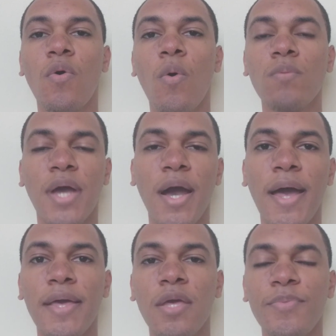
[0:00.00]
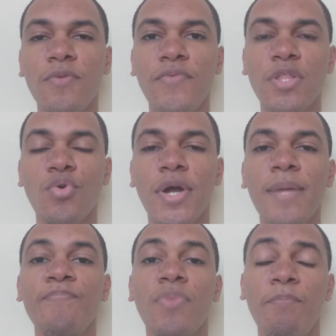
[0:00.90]
contra a equipe do
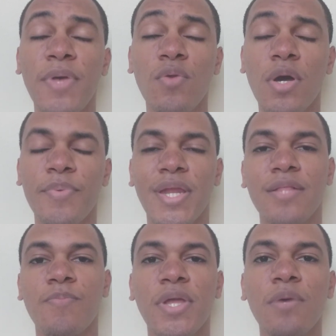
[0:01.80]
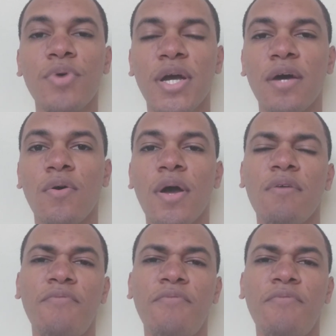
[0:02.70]
Vitória pelo Campeonato Pernambucano.